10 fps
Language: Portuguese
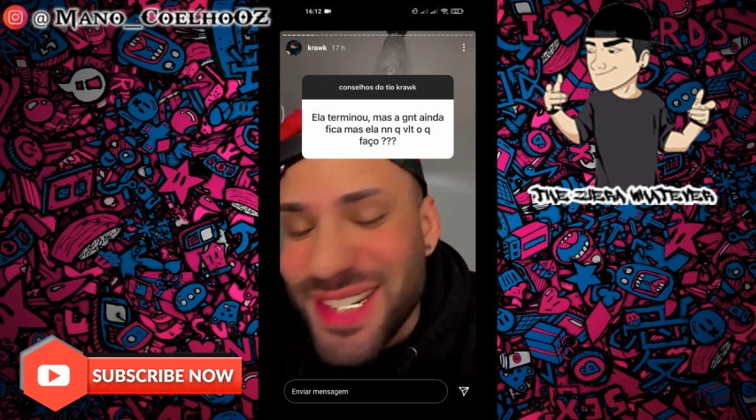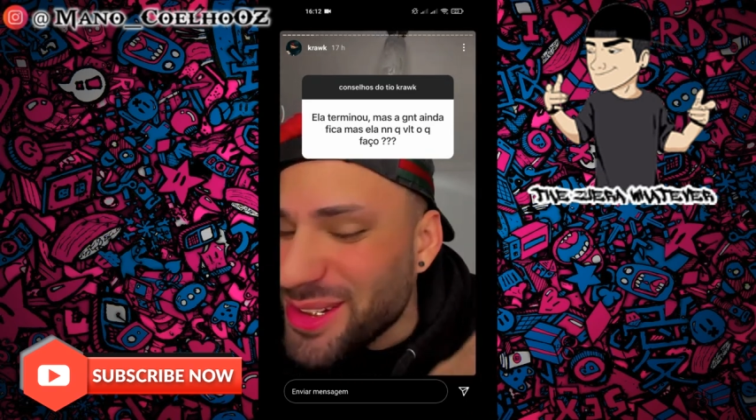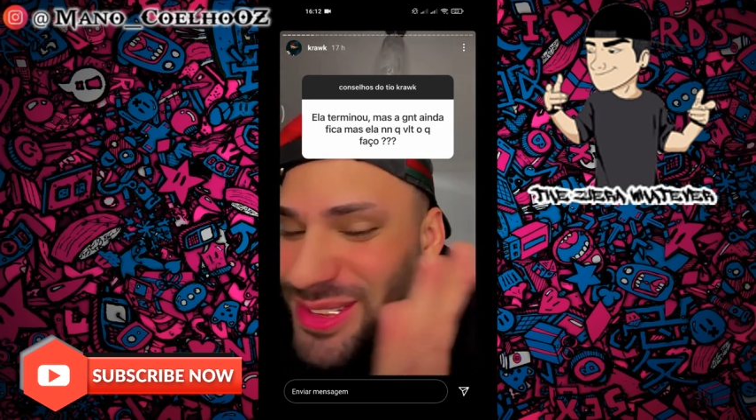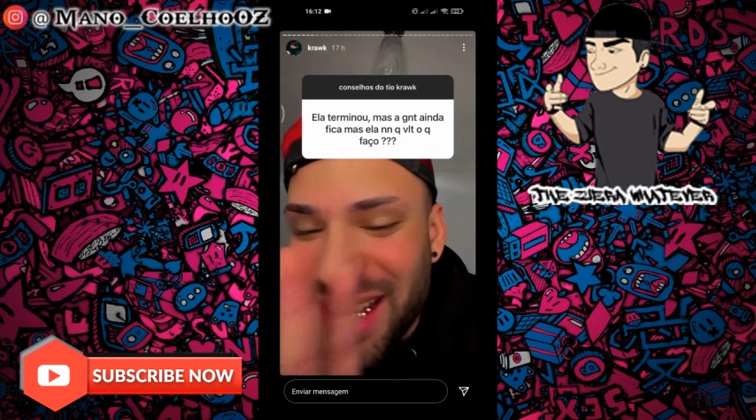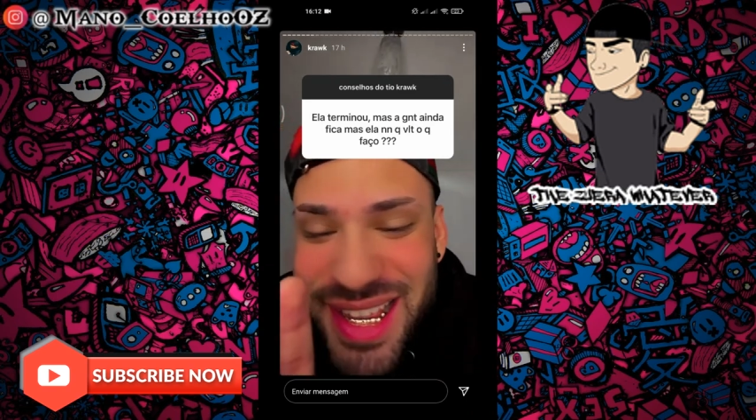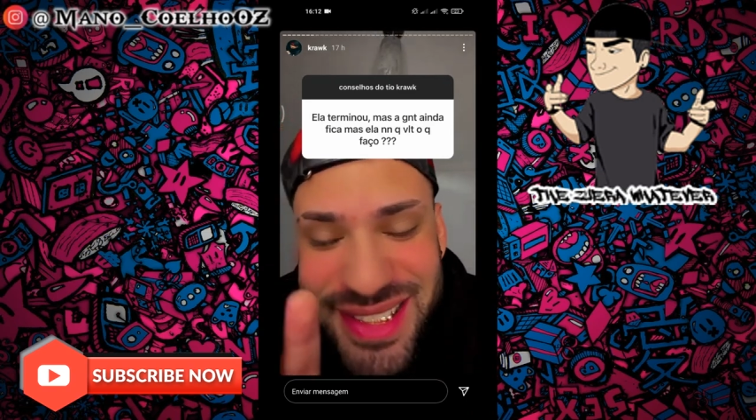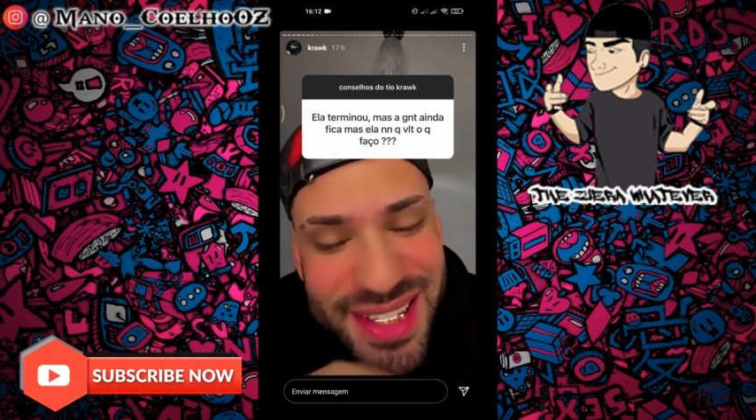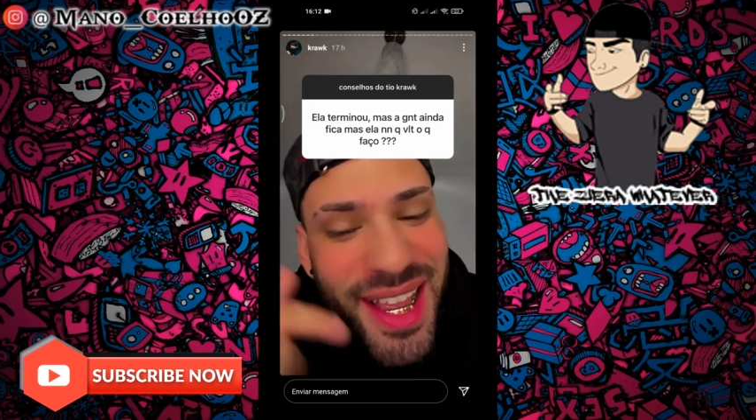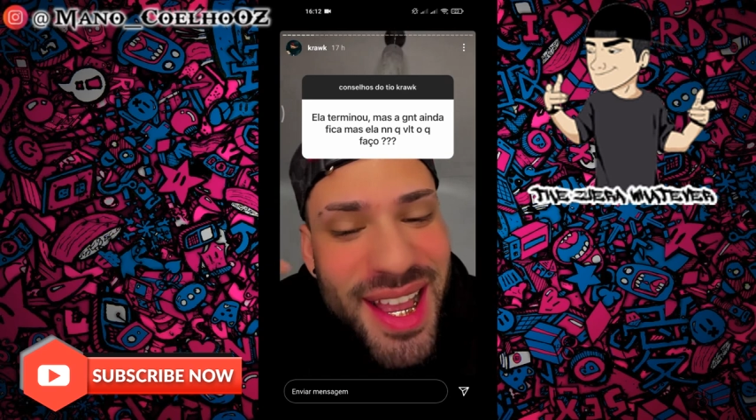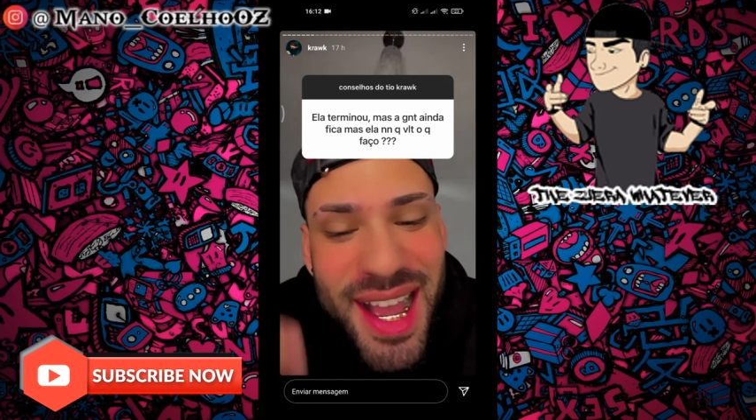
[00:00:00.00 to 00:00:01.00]
Acontece.
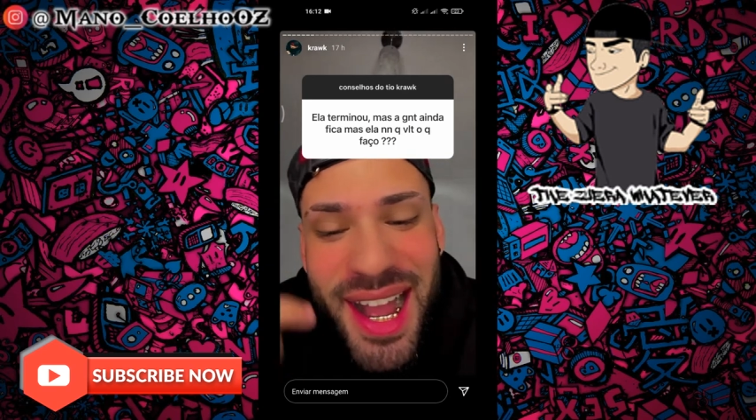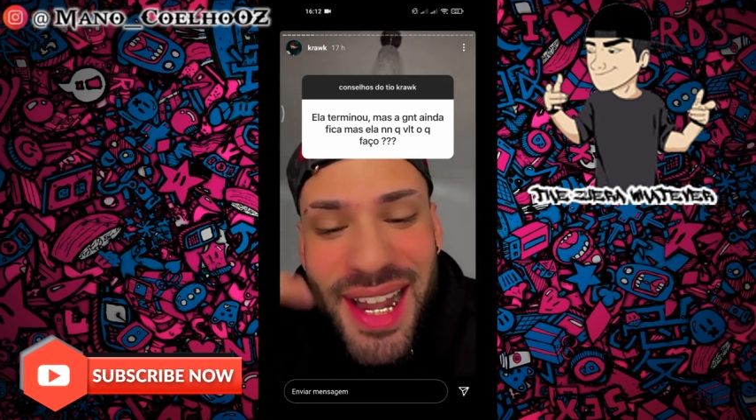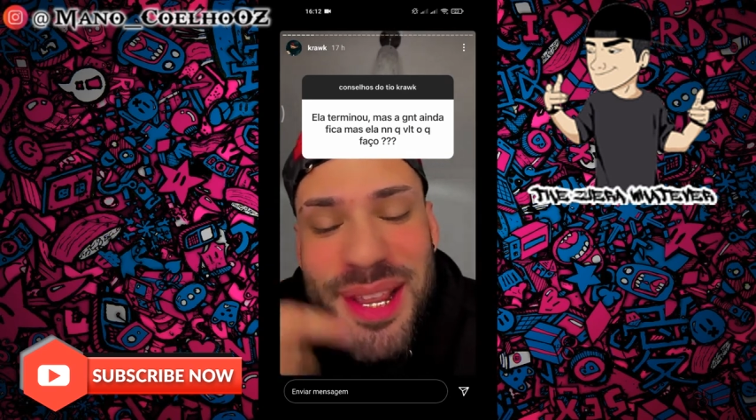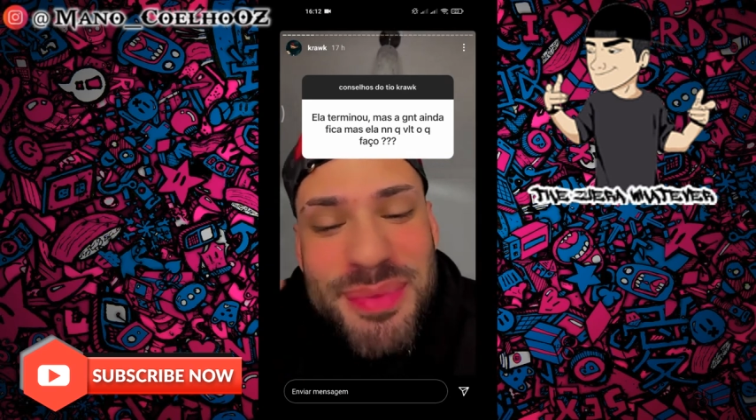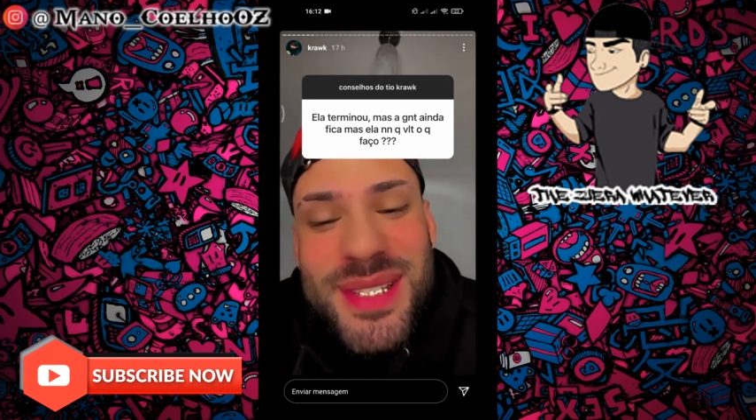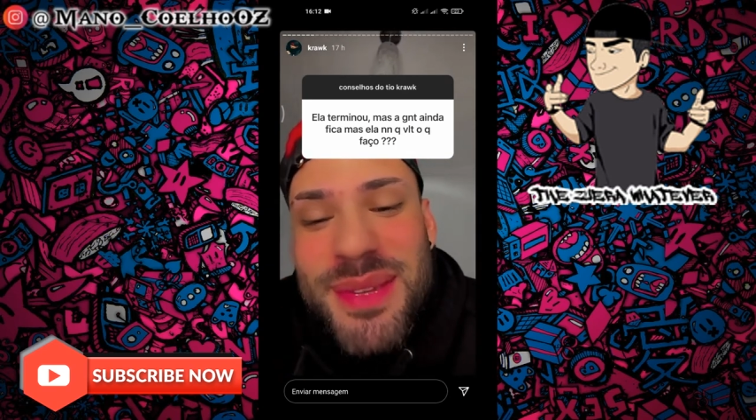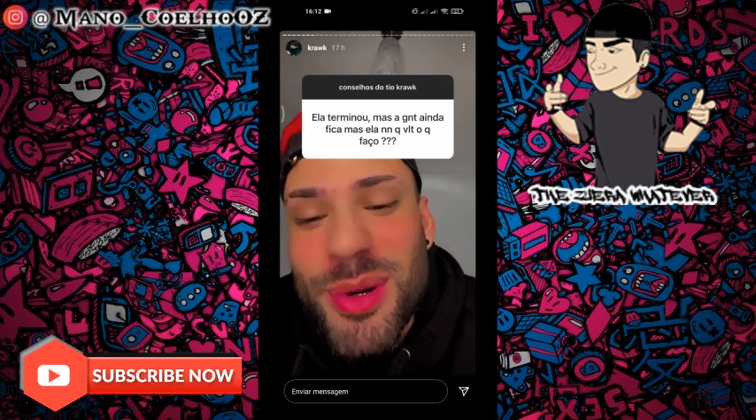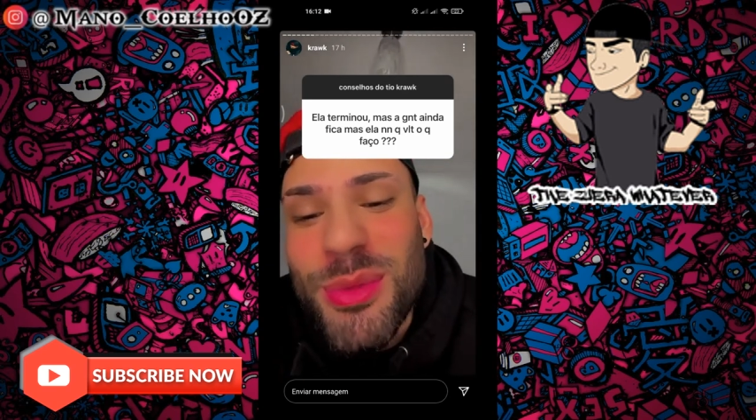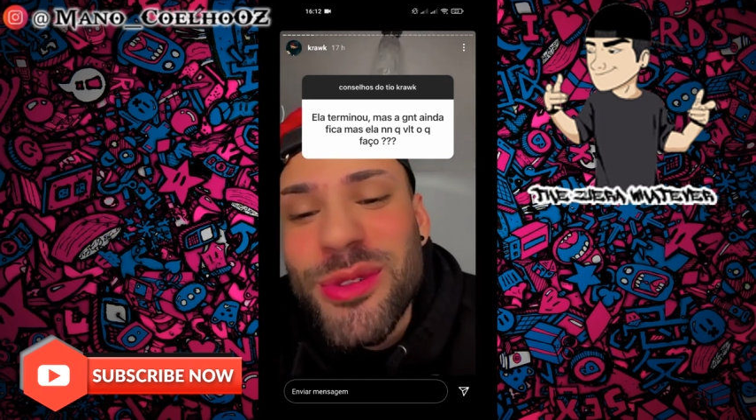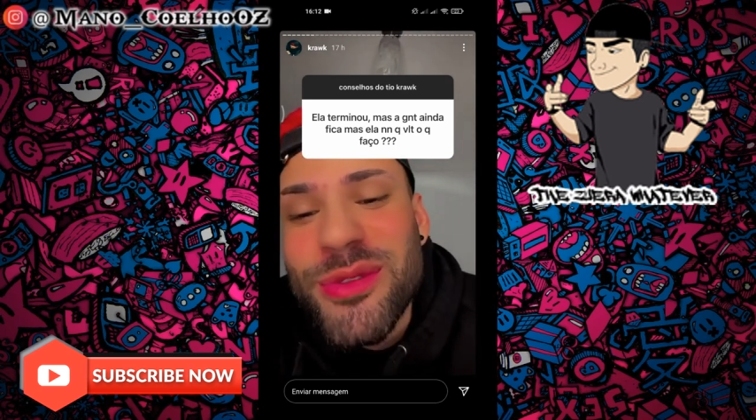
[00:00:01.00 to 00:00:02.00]
Rala aí pra você ser
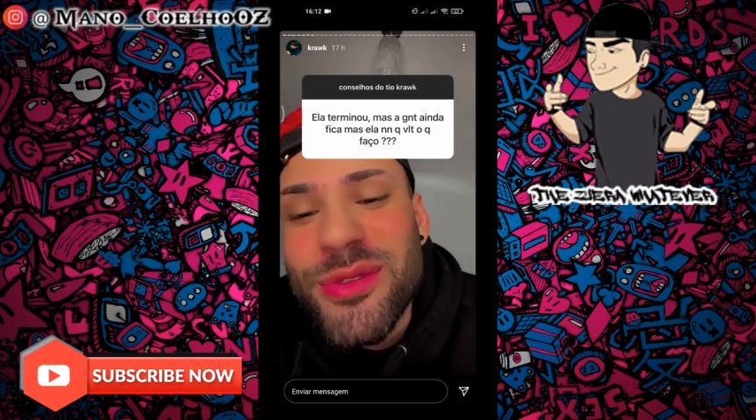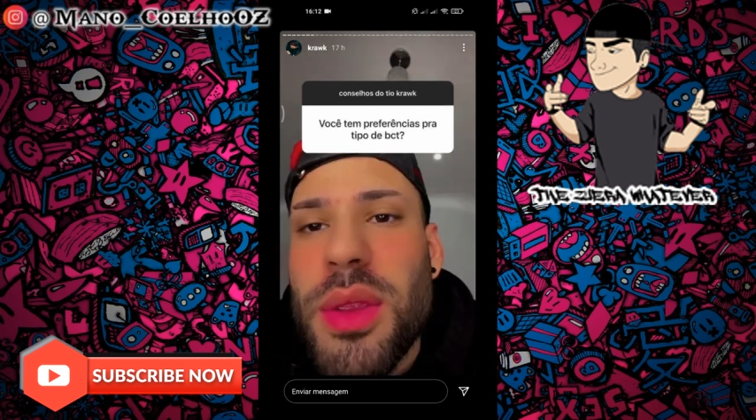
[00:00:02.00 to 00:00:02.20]
promovido.